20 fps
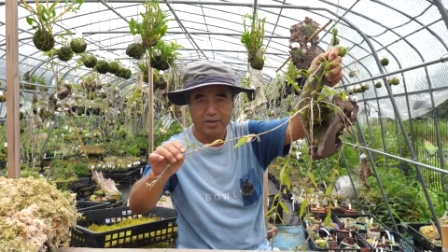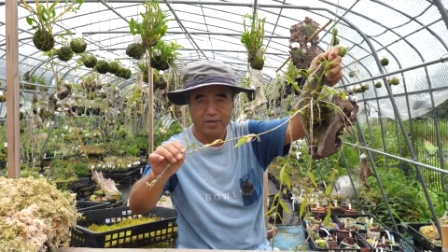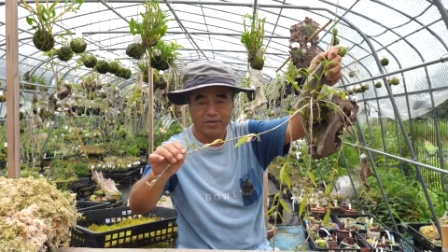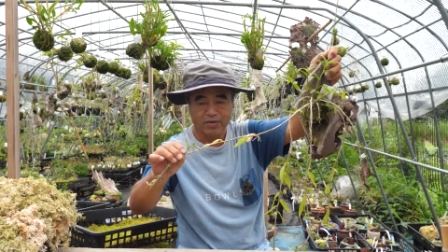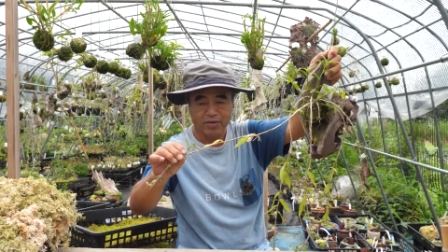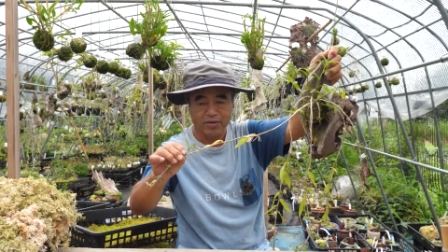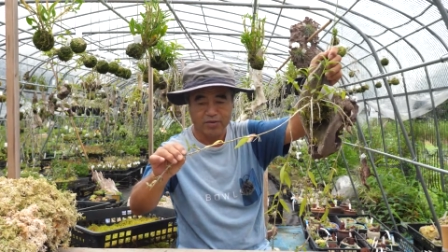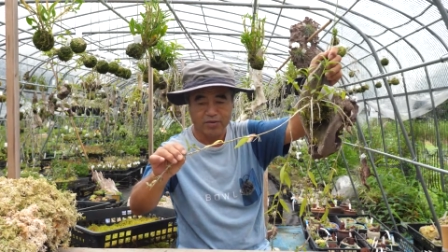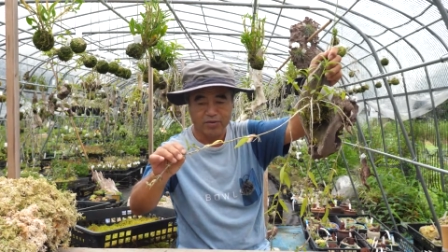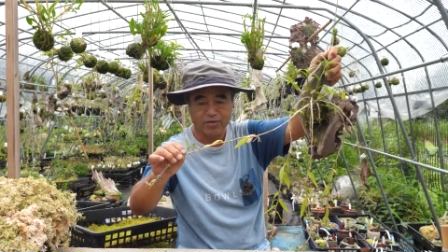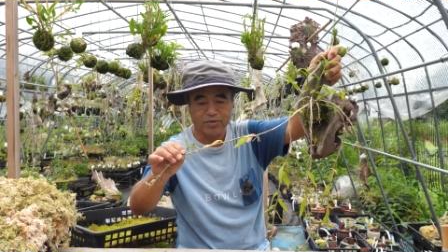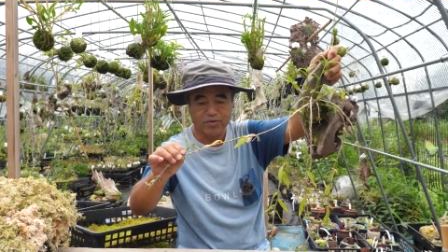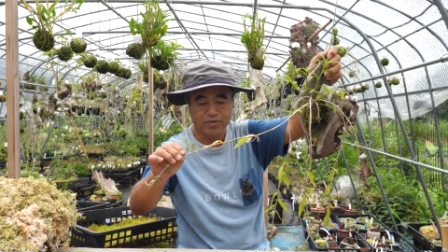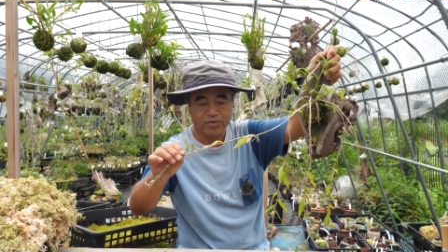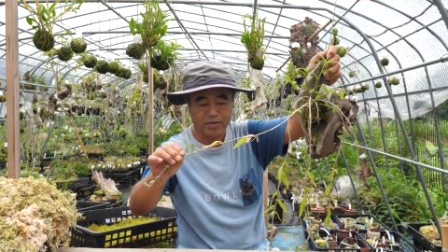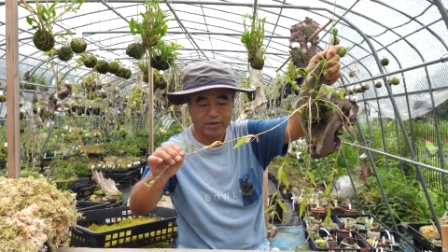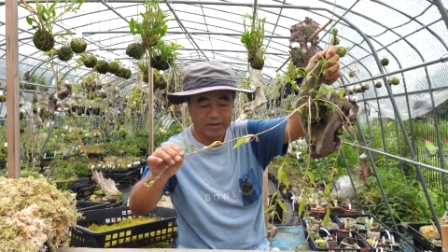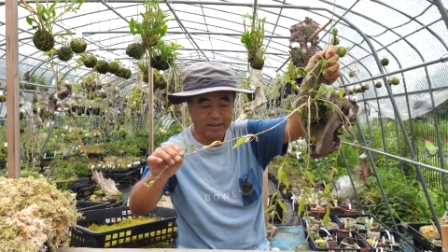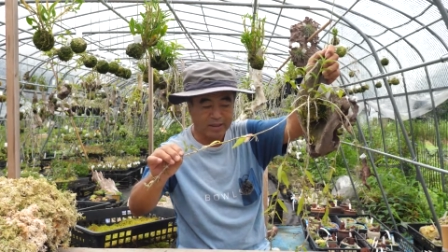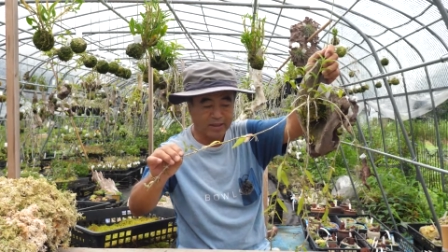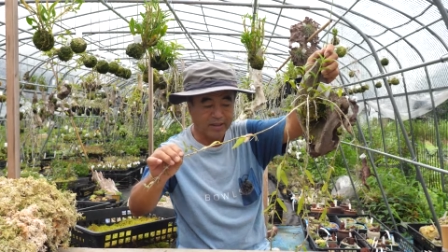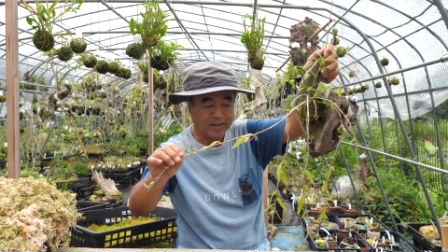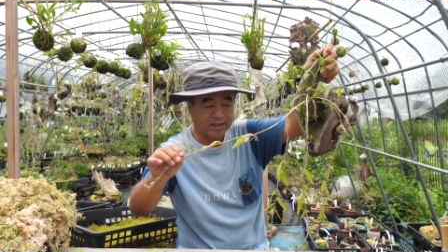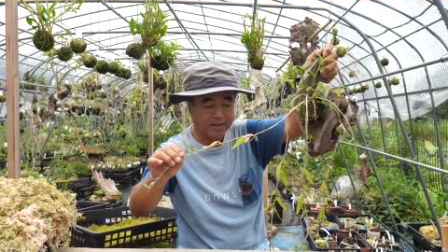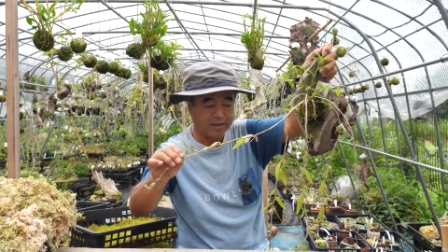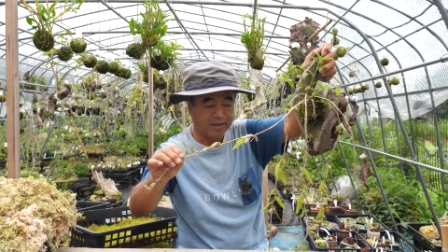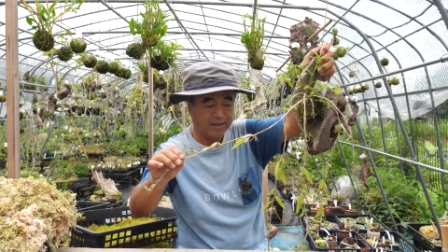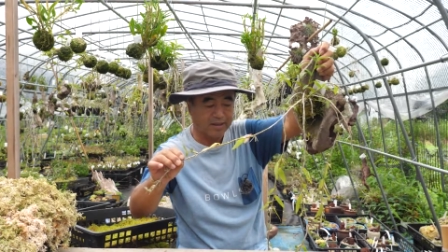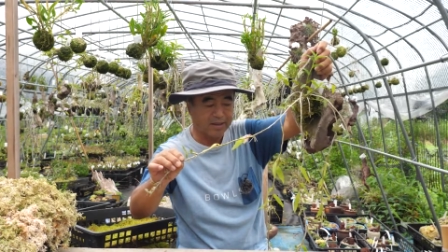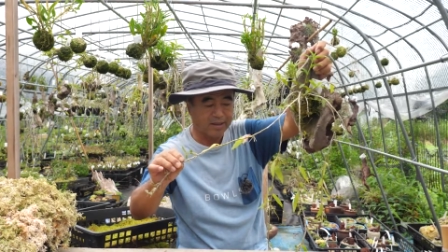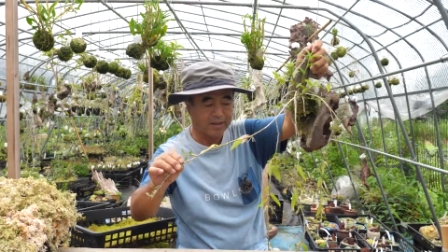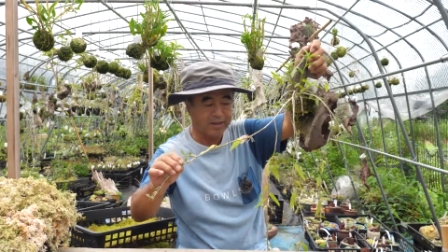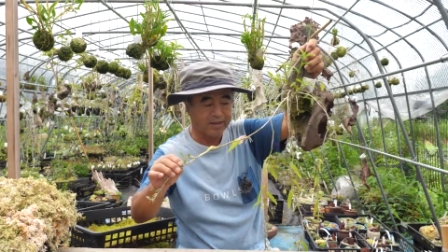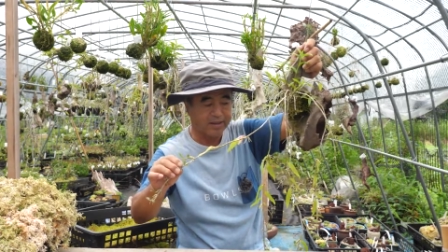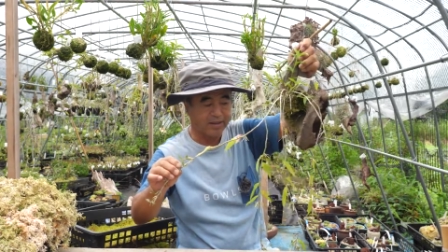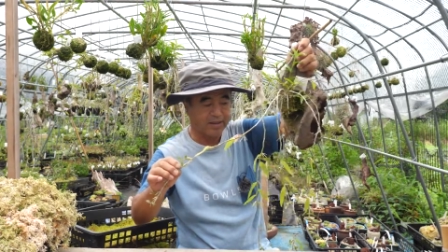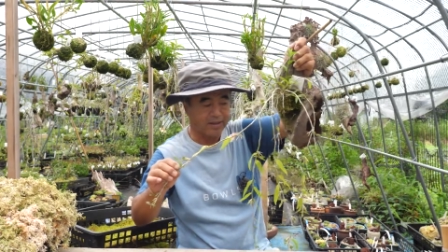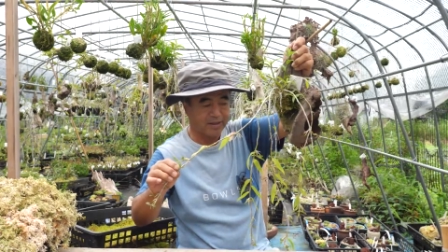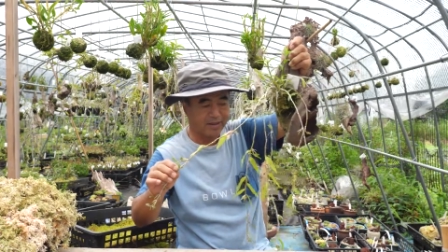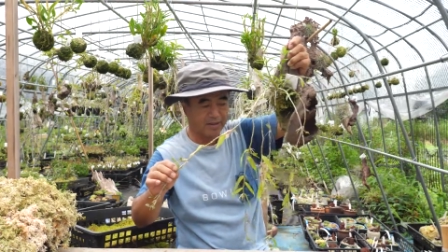これを取って、
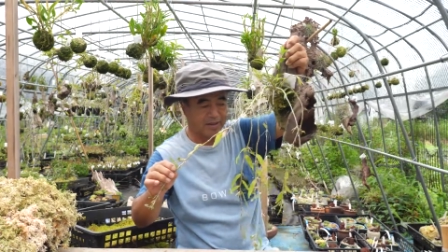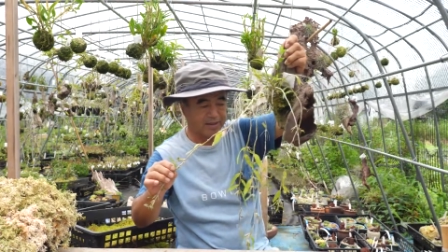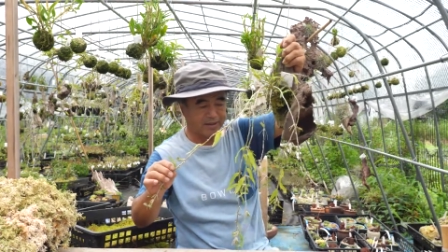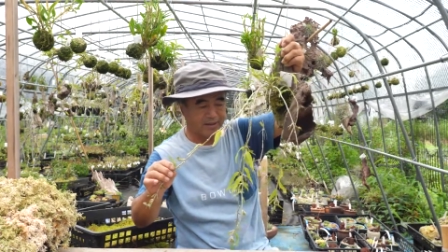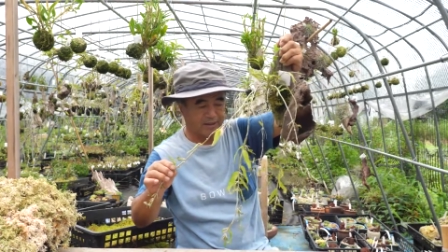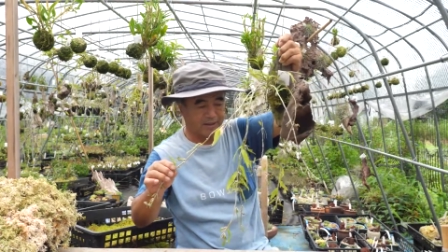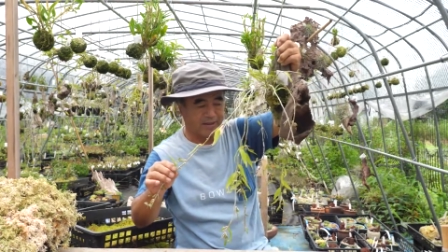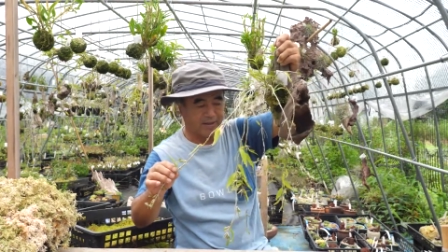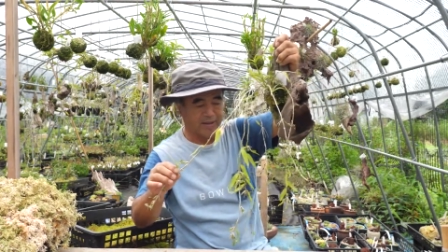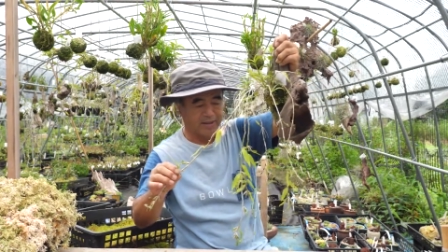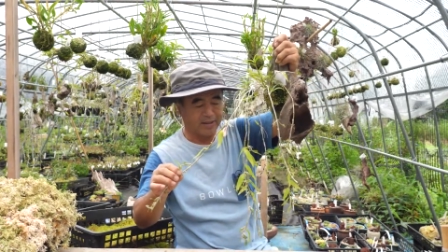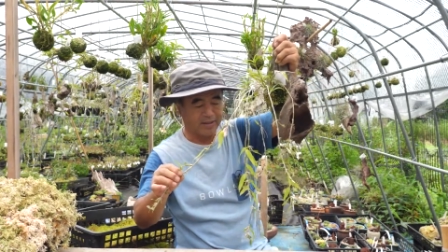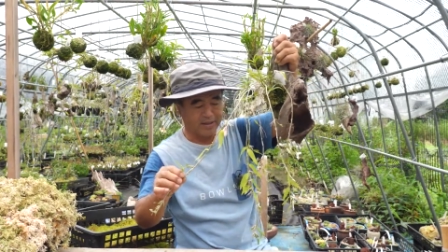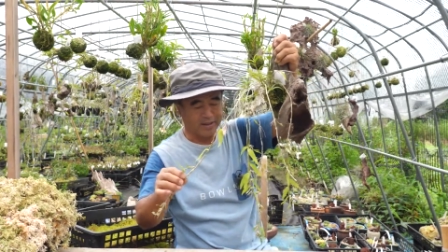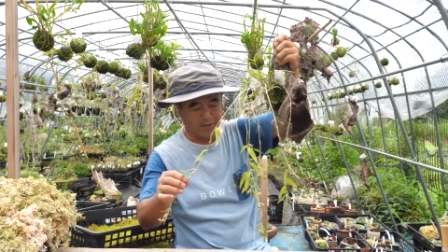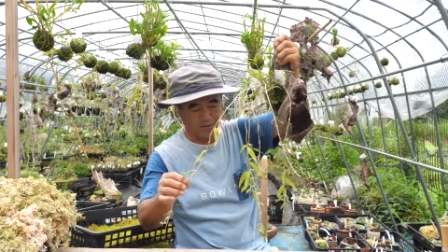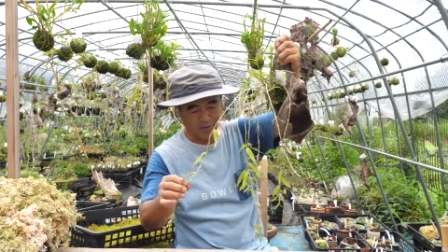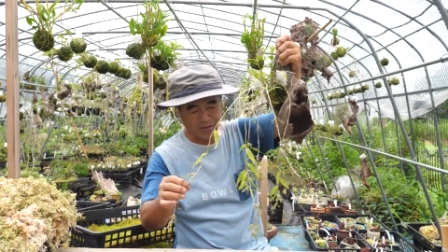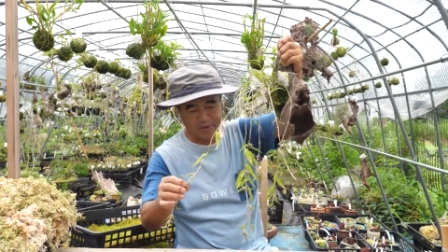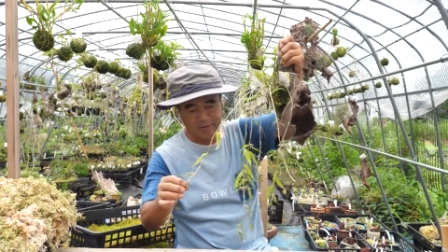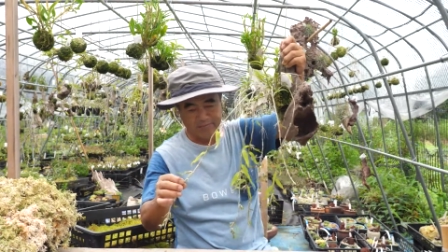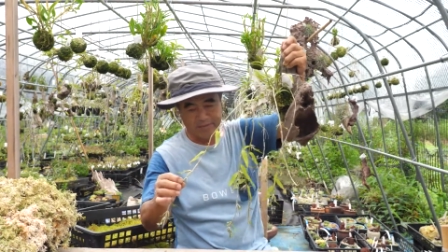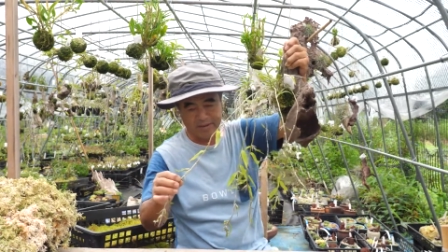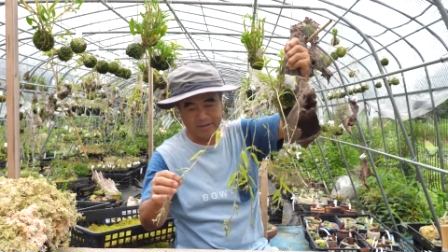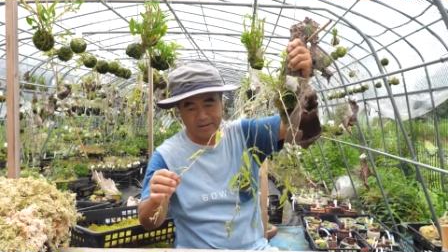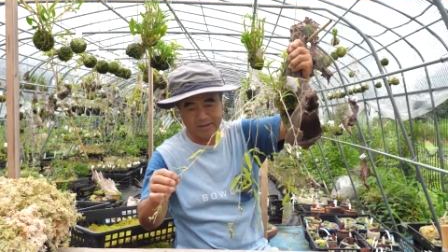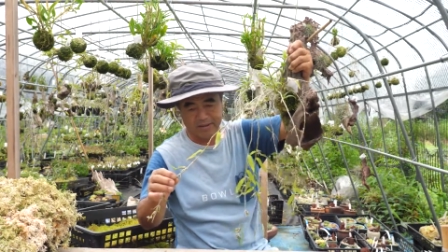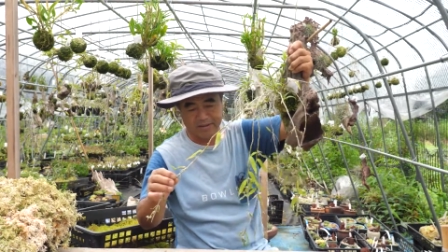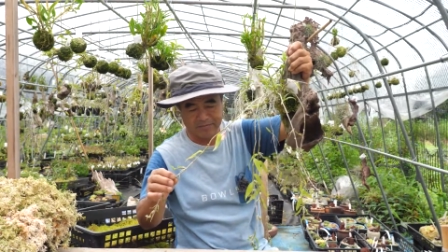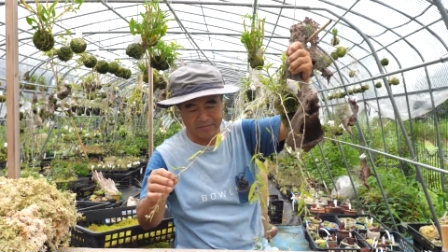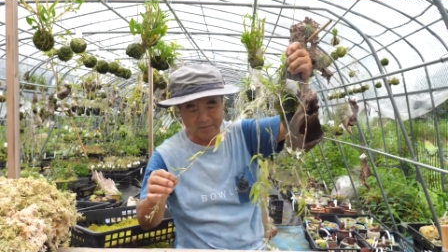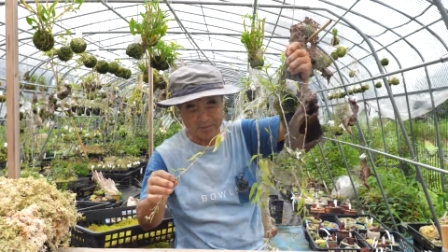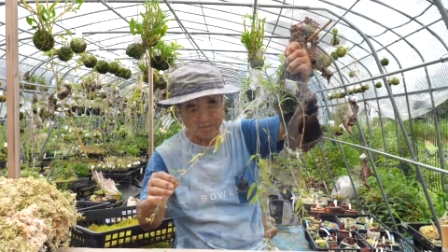えーえー、苔に巻いていきま